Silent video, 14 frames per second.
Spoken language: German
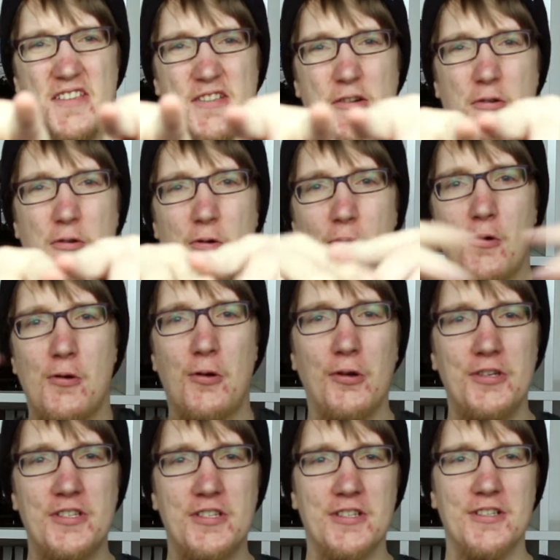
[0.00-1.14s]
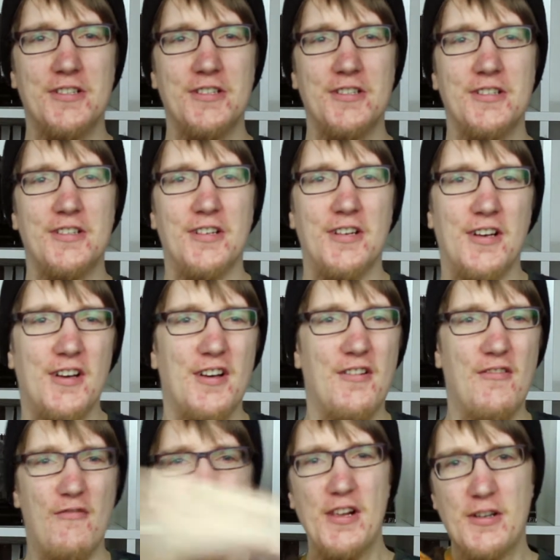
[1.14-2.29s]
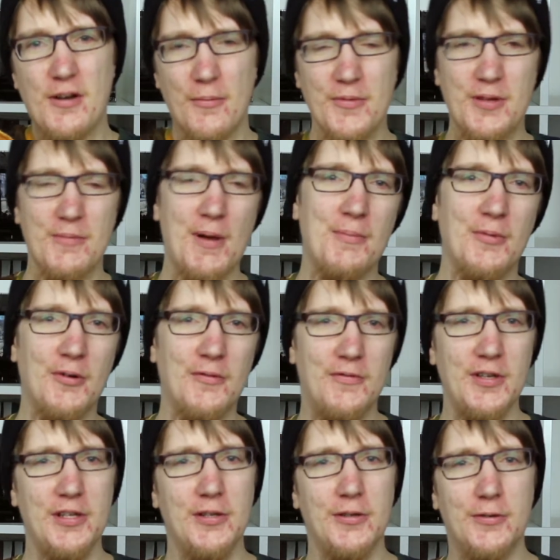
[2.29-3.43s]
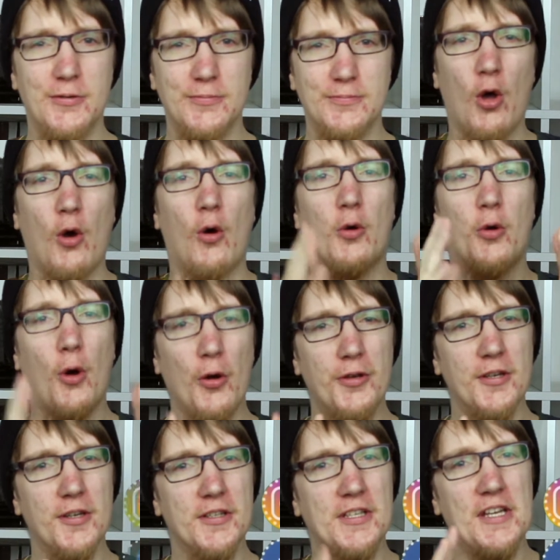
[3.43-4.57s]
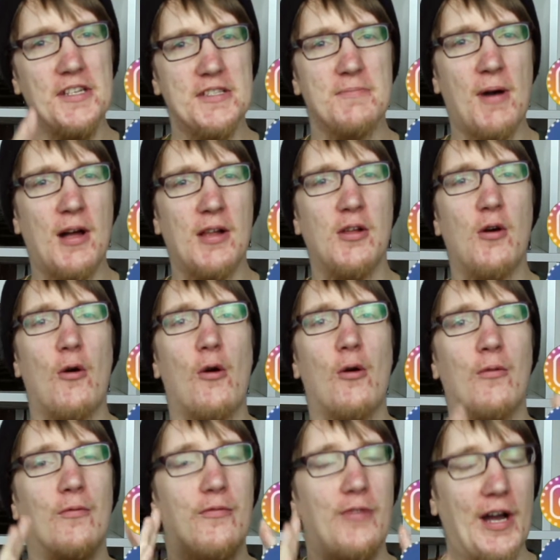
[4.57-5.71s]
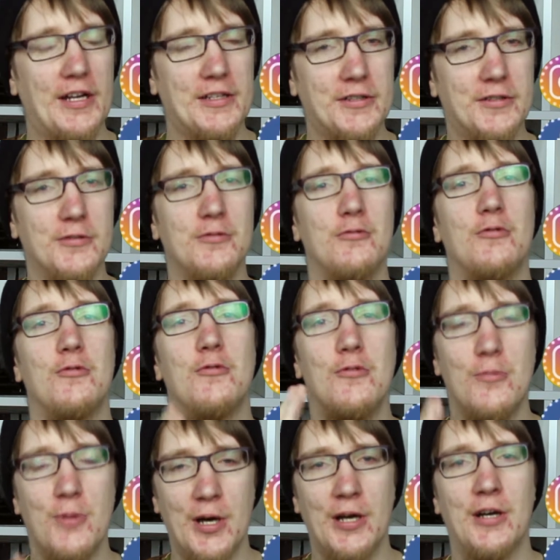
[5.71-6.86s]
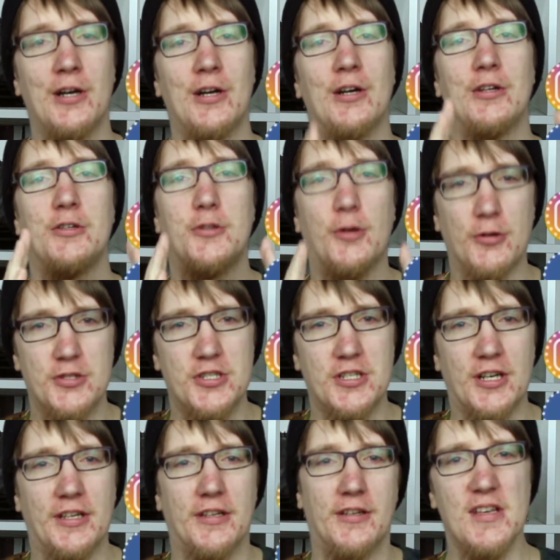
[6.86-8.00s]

yo Leute, willkommen zu meinem neuen Video und heute geht es mal um Fakten über Deutschland.